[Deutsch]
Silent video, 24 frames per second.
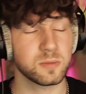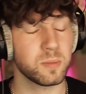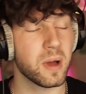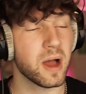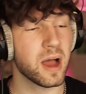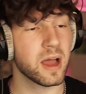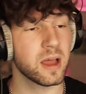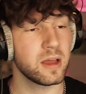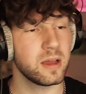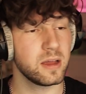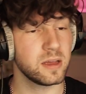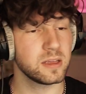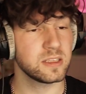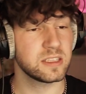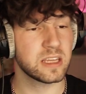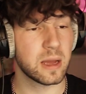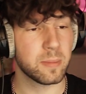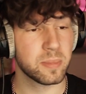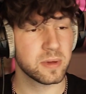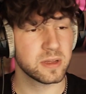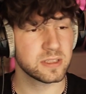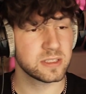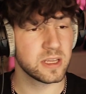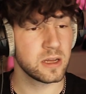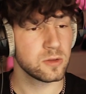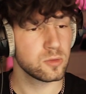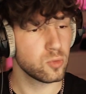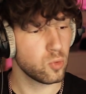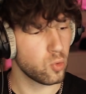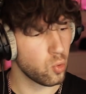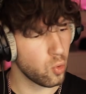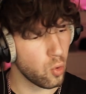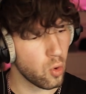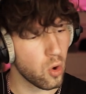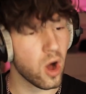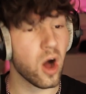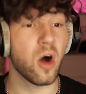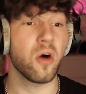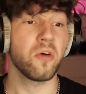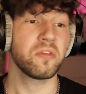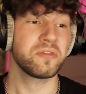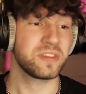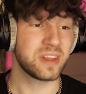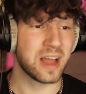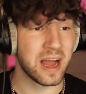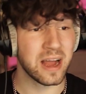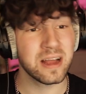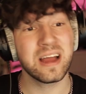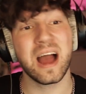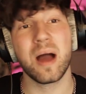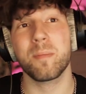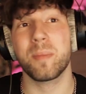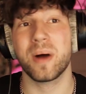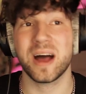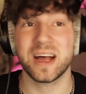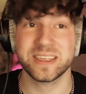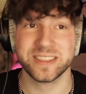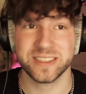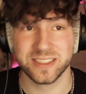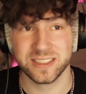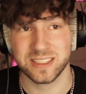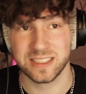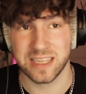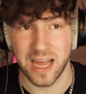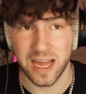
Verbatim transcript: Ich mache, ich habe gesagt, oh, auf Tanga-Basis